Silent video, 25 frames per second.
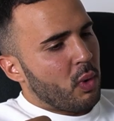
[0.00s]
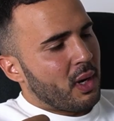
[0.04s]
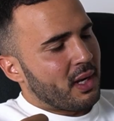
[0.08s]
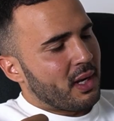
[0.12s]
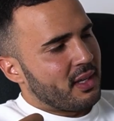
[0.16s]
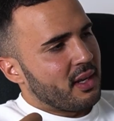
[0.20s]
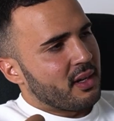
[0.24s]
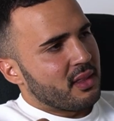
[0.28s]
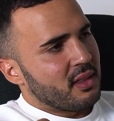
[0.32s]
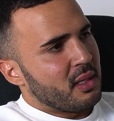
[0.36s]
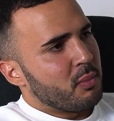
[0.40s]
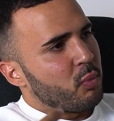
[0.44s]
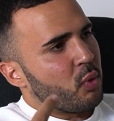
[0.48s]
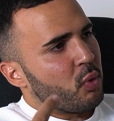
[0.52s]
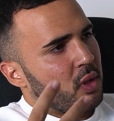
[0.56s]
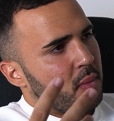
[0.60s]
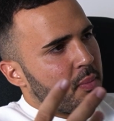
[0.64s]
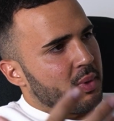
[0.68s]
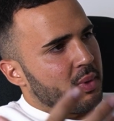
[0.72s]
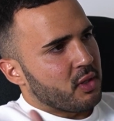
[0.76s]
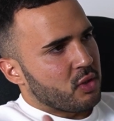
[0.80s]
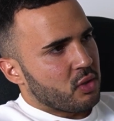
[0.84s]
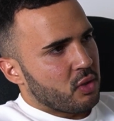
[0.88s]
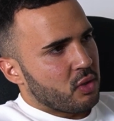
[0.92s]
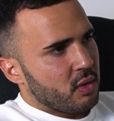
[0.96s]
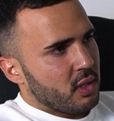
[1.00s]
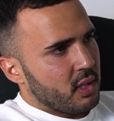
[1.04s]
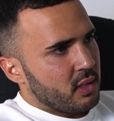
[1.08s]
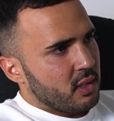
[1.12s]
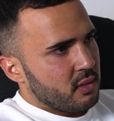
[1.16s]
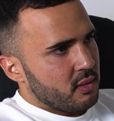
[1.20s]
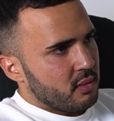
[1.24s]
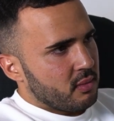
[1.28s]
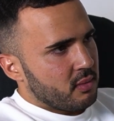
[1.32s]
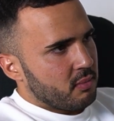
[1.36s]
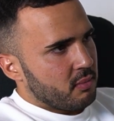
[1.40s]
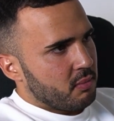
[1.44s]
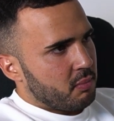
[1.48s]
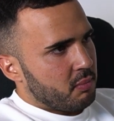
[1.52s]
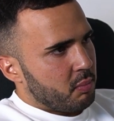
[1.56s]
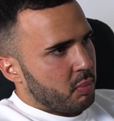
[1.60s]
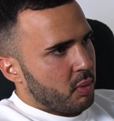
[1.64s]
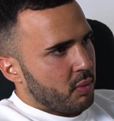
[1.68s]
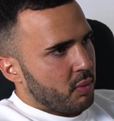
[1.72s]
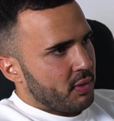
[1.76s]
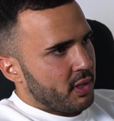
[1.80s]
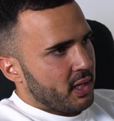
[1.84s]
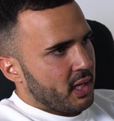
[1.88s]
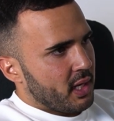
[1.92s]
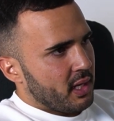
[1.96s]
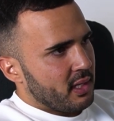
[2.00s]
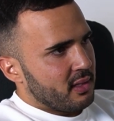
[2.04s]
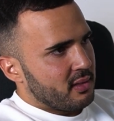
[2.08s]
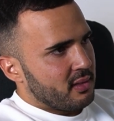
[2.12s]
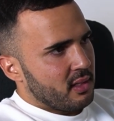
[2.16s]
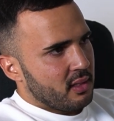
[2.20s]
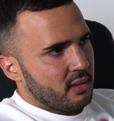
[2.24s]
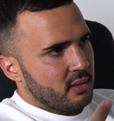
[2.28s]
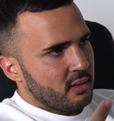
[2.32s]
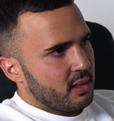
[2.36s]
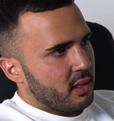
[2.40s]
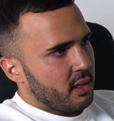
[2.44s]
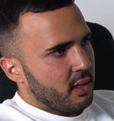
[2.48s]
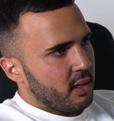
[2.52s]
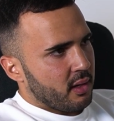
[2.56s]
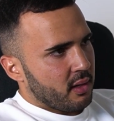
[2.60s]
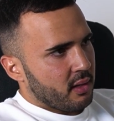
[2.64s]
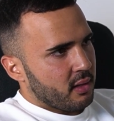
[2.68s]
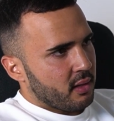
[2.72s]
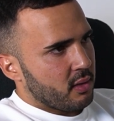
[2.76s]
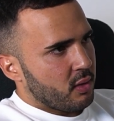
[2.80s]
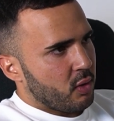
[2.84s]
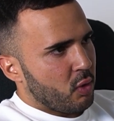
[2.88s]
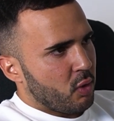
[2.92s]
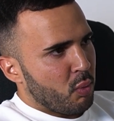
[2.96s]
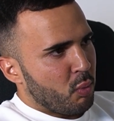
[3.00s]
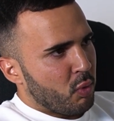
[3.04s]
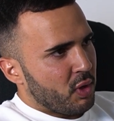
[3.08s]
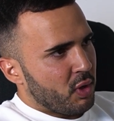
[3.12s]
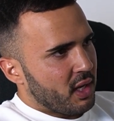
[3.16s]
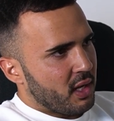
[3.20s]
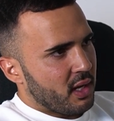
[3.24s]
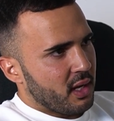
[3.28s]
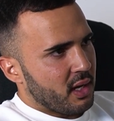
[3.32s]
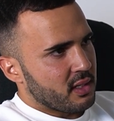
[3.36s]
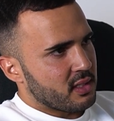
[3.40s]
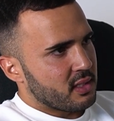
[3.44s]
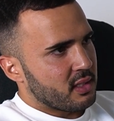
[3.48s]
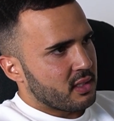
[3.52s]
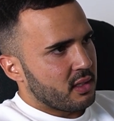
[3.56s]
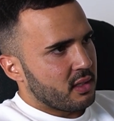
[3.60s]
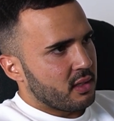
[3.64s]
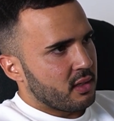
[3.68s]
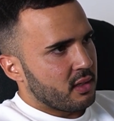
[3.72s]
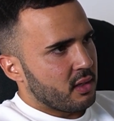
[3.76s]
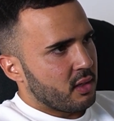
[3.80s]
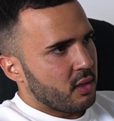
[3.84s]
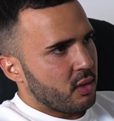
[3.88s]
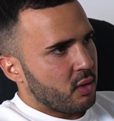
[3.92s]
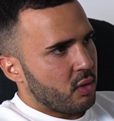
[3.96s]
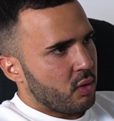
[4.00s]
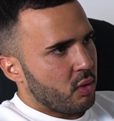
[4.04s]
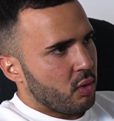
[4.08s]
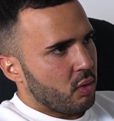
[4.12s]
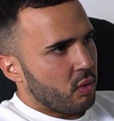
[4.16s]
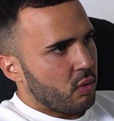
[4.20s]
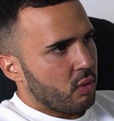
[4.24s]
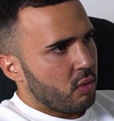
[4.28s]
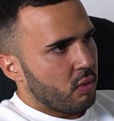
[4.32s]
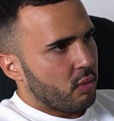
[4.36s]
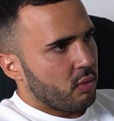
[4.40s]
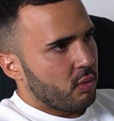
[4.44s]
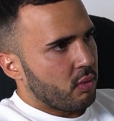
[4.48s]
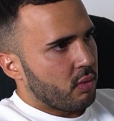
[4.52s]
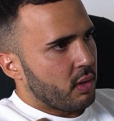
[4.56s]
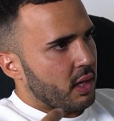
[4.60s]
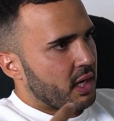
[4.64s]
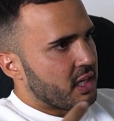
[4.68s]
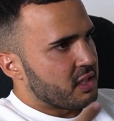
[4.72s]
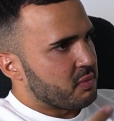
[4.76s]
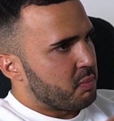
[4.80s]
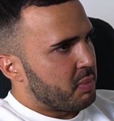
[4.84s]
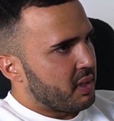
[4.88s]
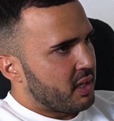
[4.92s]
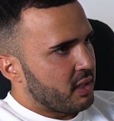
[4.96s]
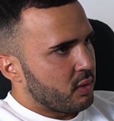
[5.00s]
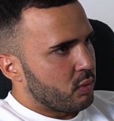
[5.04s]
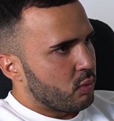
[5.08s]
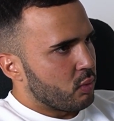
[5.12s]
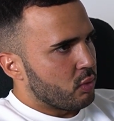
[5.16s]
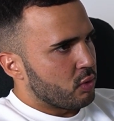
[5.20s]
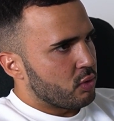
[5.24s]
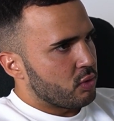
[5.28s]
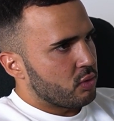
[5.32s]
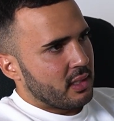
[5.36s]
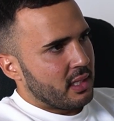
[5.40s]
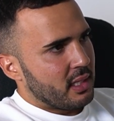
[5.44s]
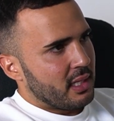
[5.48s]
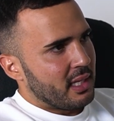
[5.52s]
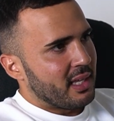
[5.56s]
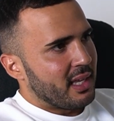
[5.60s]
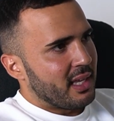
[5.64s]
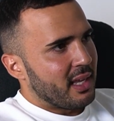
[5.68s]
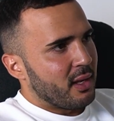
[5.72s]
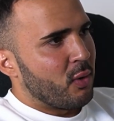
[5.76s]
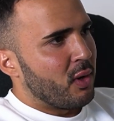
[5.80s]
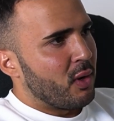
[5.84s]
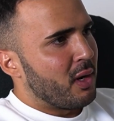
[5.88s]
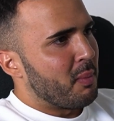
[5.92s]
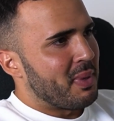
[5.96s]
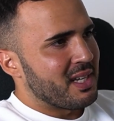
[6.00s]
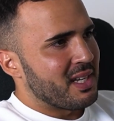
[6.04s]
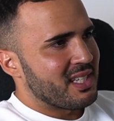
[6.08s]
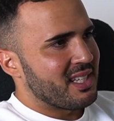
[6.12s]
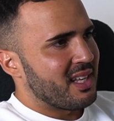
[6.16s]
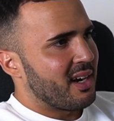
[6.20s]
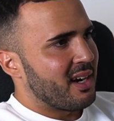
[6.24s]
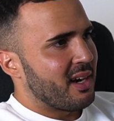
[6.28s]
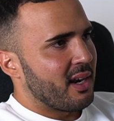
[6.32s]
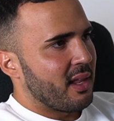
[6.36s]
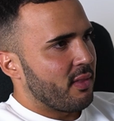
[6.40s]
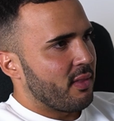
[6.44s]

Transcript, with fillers: ¿Cualquier tipo de persona podría intentar comunicarse con espíritus y que no le pasara